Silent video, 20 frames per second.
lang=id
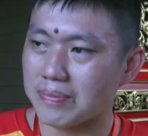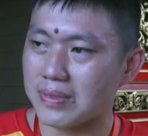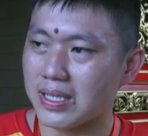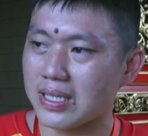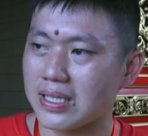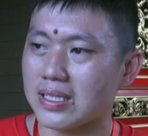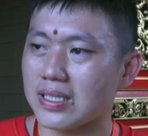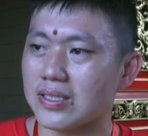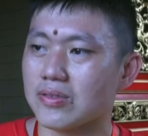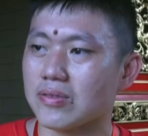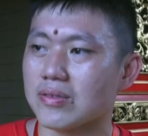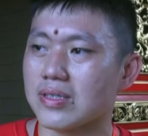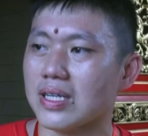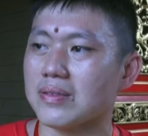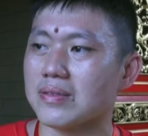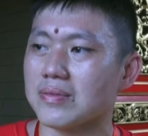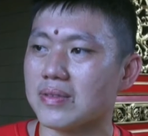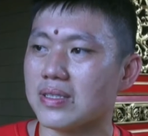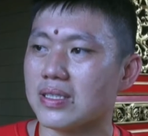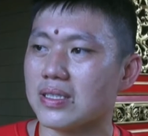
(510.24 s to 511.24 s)
Kirapnya ini
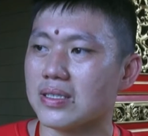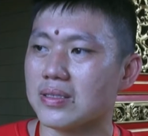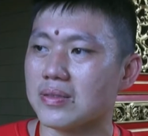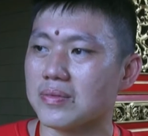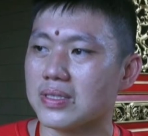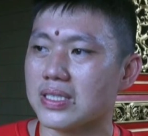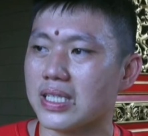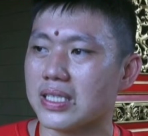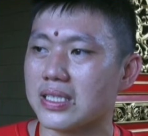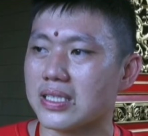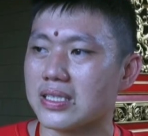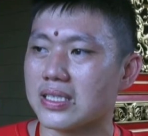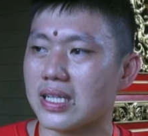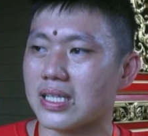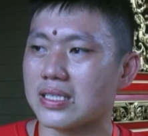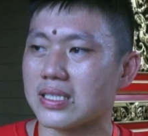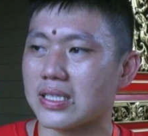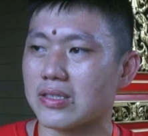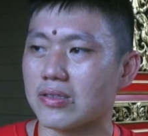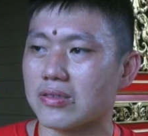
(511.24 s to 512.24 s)
juga
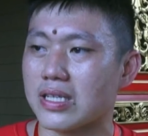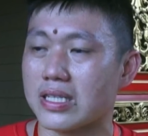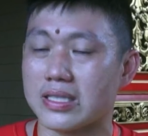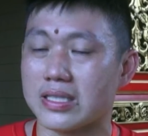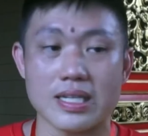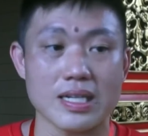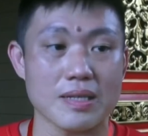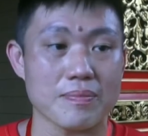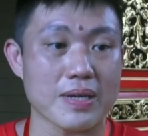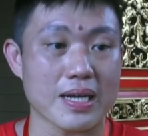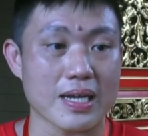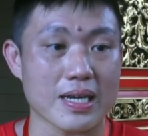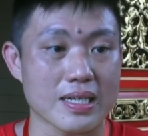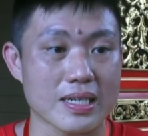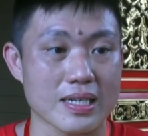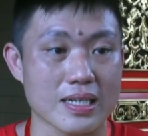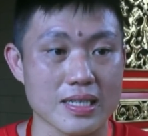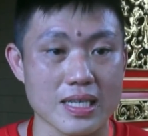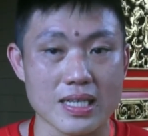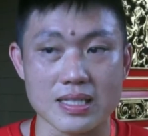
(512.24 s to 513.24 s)
menjadi salah satu daya tarik
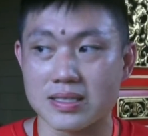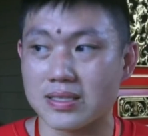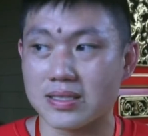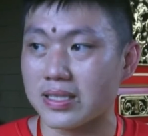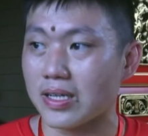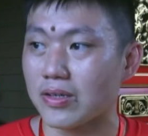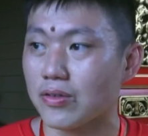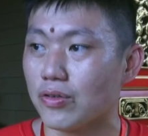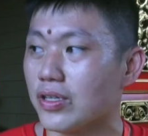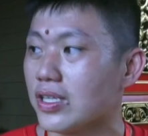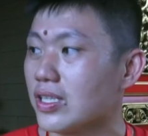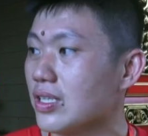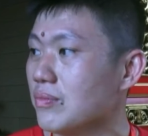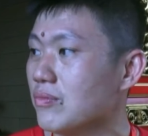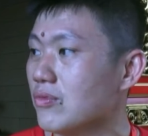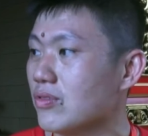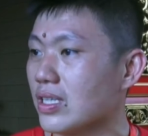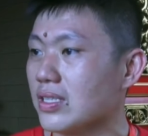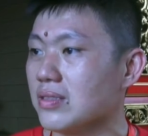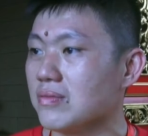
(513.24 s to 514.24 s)
Pak karena kita cengho
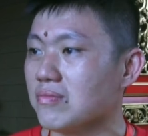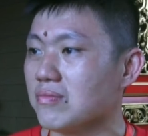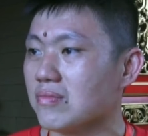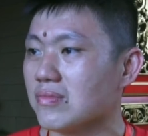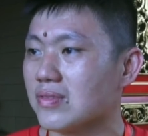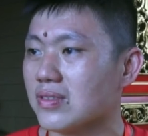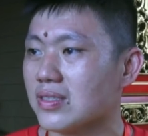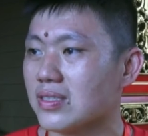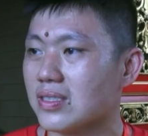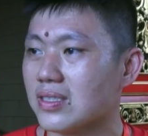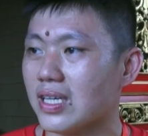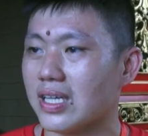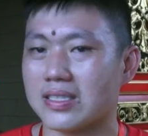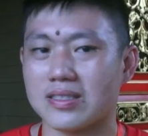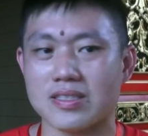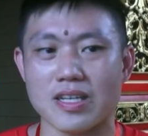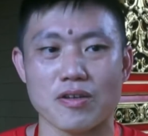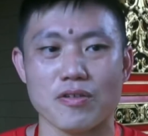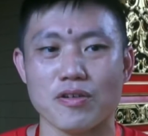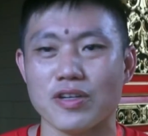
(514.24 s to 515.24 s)
Ho ini mungkin
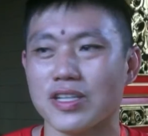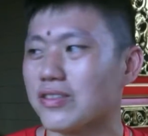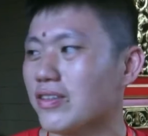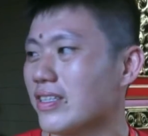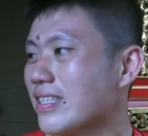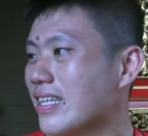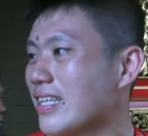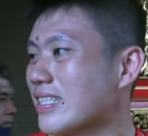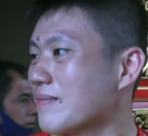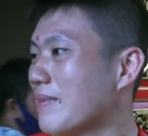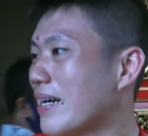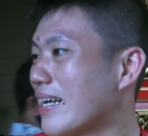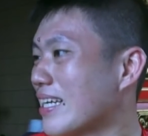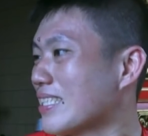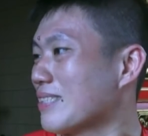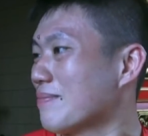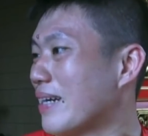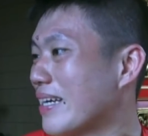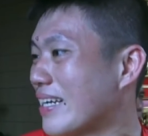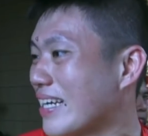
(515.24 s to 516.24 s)
ya cengho Ho itu
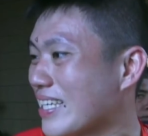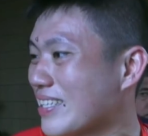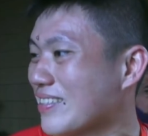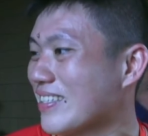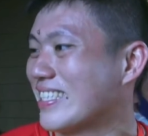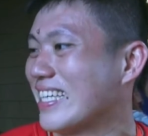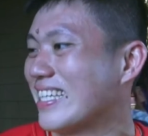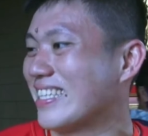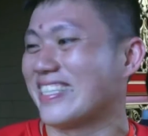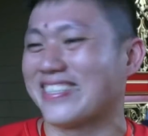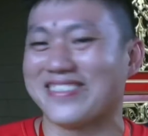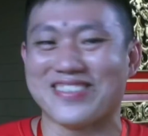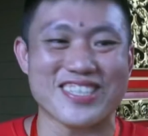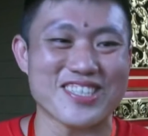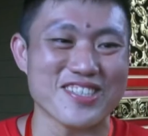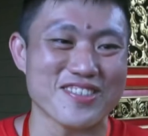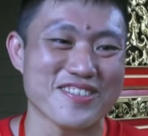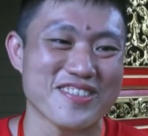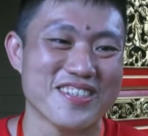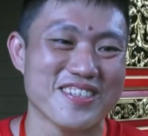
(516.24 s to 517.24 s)
adalah Semarang, Semarang itu
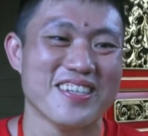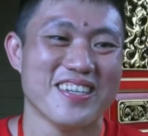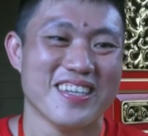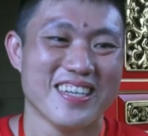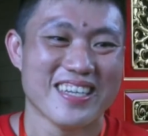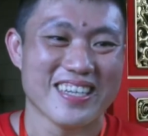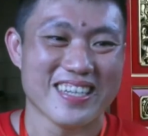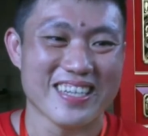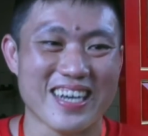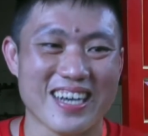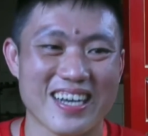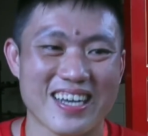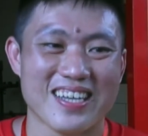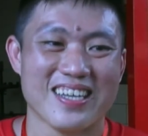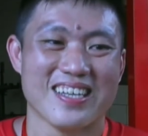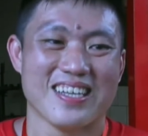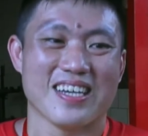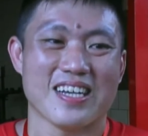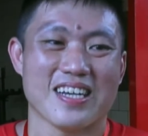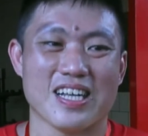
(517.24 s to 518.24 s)
adalah cengho Ho itu. Oh,
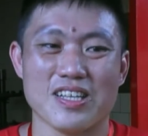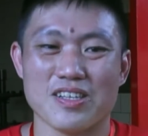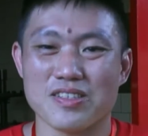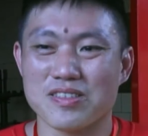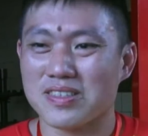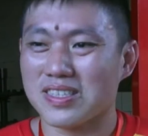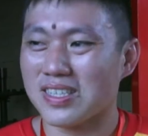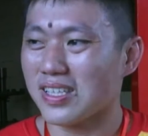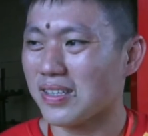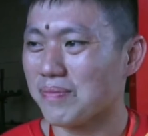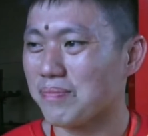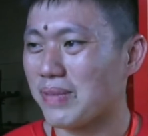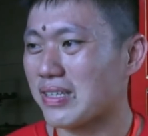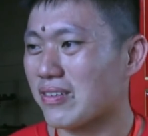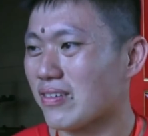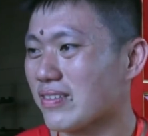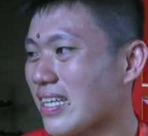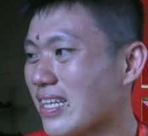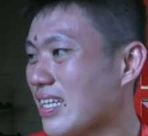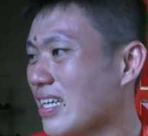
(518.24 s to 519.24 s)
okay. Ya, kalau
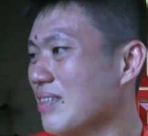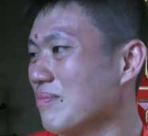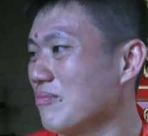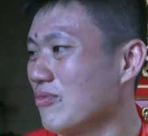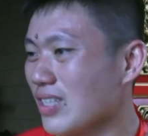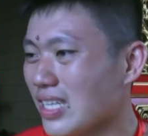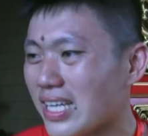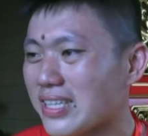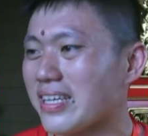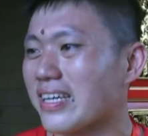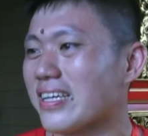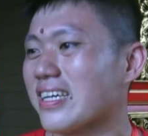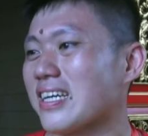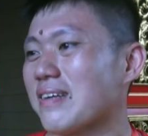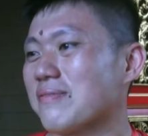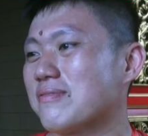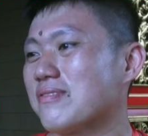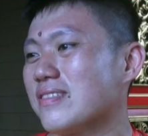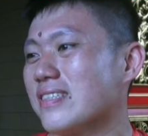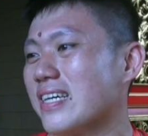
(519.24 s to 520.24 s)
di tempat kota lain
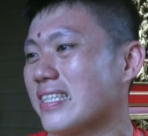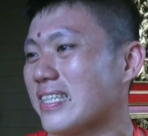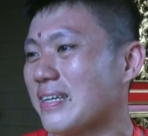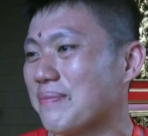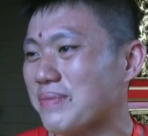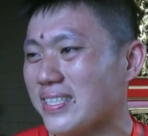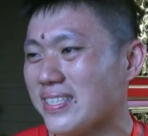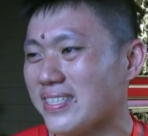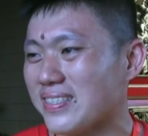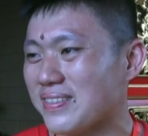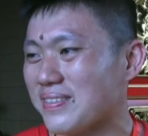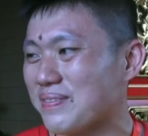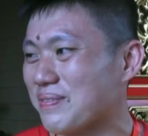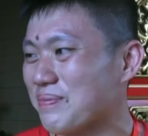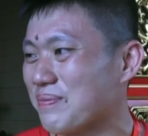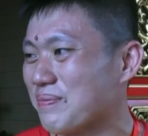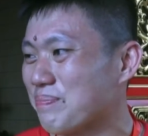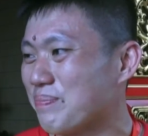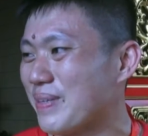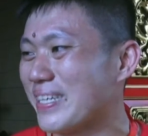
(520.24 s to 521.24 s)
mungkin ada kirap juga
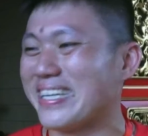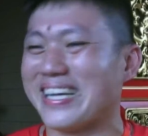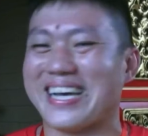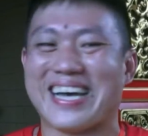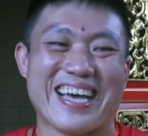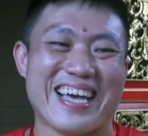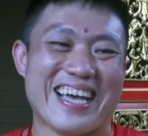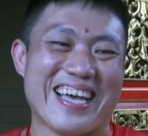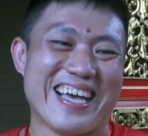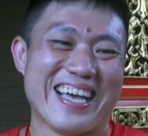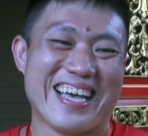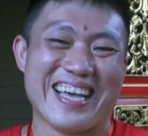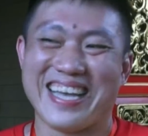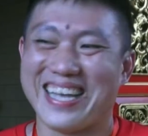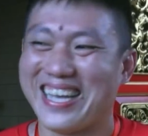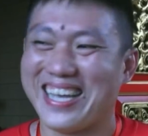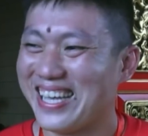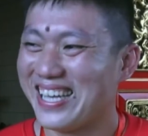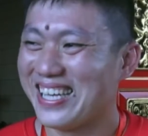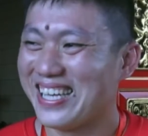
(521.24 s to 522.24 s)
tapi beda.
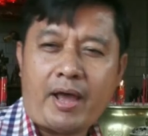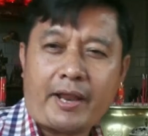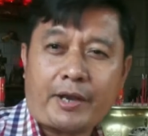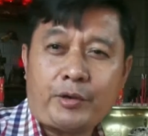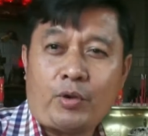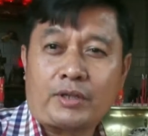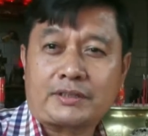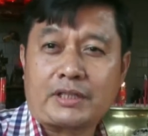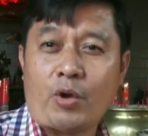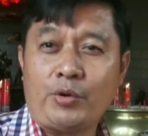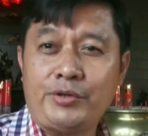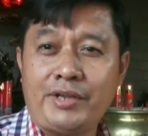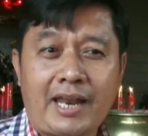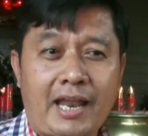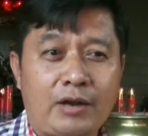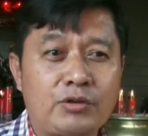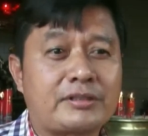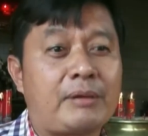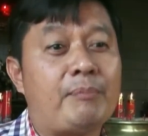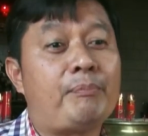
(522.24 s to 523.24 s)
Kemarin dua
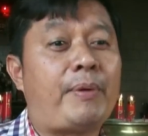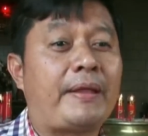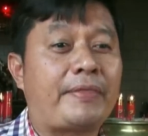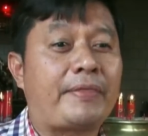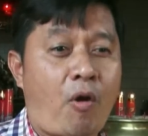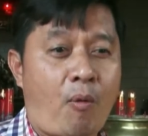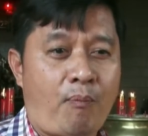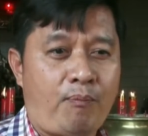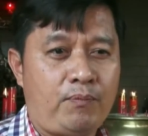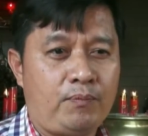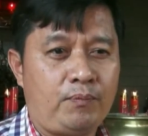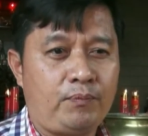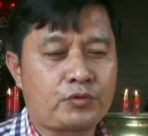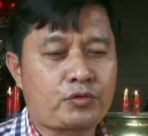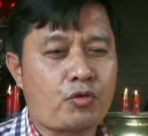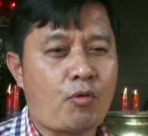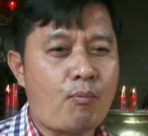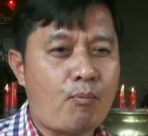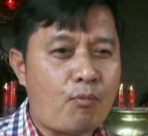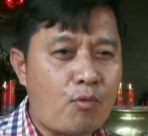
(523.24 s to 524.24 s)
tahun yang lalu sempat oh,
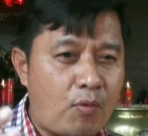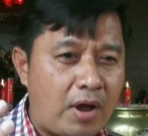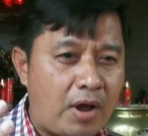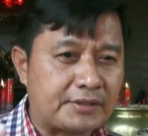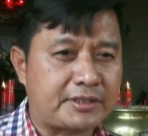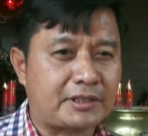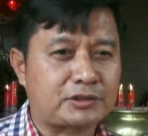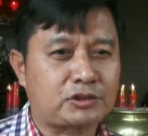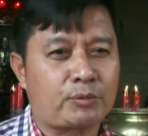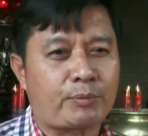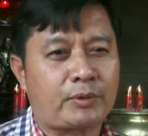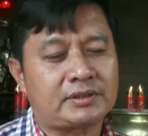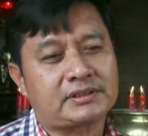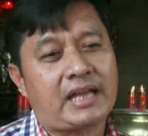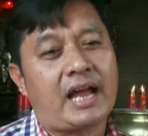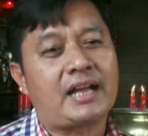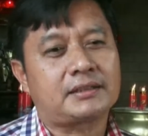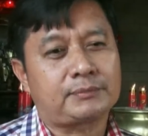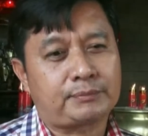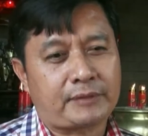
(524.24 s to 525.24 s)
semua sektor
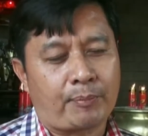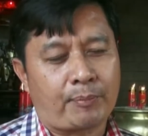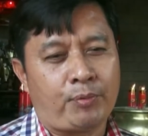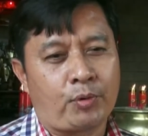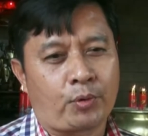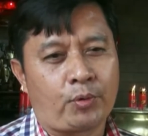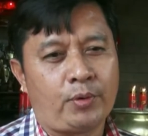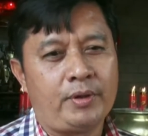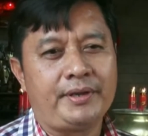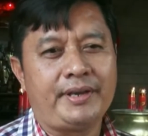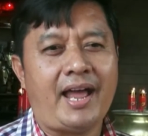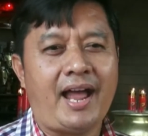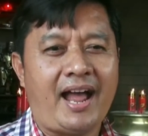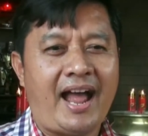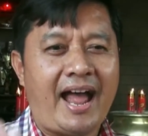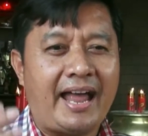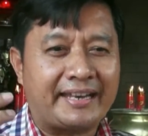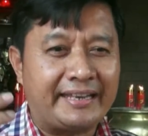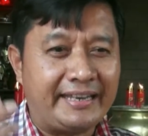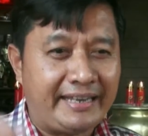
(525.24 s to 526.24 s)
sangat terpuruk.
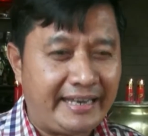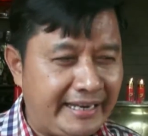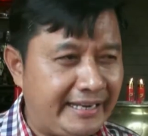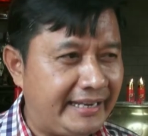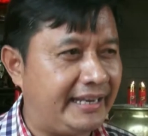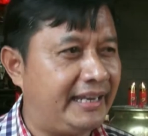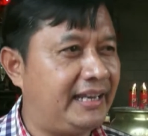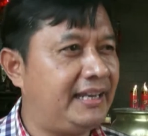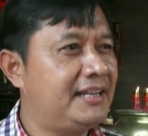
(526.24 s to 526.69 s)
Nah hari